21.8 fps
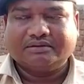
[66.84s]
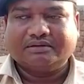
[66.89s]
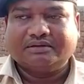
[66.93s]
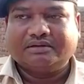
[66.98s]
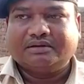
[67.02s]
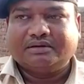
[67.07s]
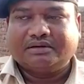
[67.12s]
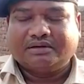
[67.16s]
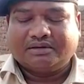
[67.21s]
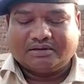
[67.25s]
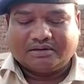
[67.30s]
है
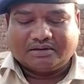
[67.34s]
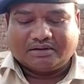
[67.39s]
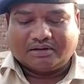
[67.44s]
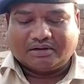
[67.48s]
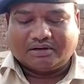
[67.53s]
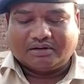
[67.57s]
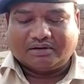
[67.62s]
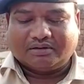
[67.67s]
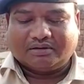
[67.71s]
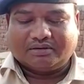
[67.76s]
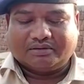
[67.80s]

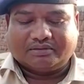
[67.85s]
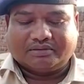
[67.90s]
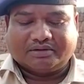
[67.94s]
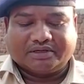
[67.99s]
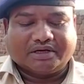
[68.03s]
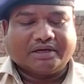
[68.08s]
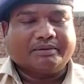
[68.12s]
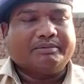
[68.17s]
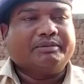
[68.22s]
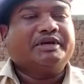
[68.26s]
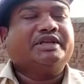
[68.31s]
और
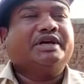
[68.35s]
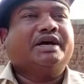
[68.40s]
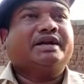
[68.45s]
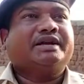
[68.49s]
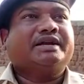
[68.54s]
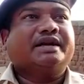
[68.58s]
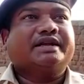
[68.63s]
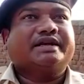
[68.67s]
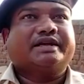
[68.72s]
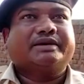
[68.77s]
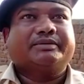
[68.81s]
यहाँ बाजार
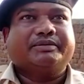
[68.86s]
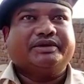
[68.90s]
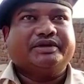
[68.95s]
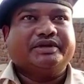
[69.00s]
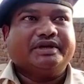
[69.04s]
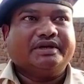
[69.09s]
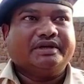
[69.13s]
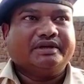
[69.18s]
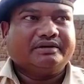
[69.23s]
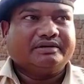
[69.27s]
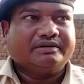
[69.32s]
टाड़ के
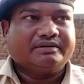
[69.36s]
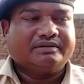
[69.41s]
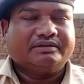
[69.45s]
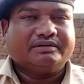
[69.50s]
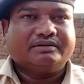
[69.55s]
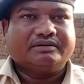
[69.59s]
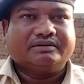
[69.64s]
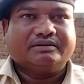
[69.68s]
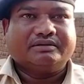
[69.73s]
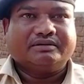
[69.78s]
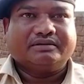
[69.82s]
पीछे
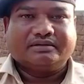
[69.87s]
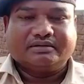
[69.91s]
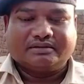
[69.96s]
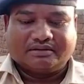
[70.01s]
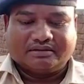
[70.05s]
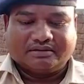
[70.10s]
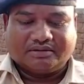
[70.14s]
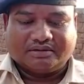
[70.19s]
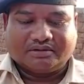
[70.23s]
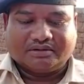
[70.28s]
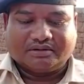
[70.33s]

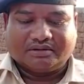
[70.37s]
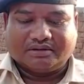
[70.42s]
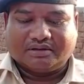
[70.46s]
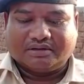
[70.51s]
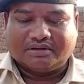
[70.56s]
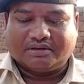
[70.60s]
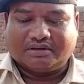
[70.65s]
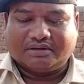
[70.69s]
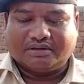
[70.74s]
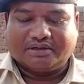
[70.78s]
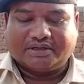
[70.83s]

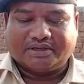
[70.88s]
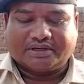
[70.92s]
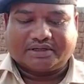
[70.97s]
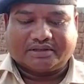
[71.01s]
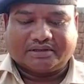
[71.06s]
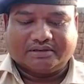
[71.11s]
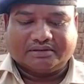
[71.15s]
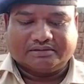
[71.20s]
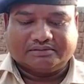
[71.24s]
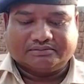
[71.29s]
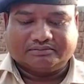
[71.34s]

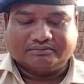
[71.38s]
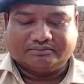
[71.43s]
एक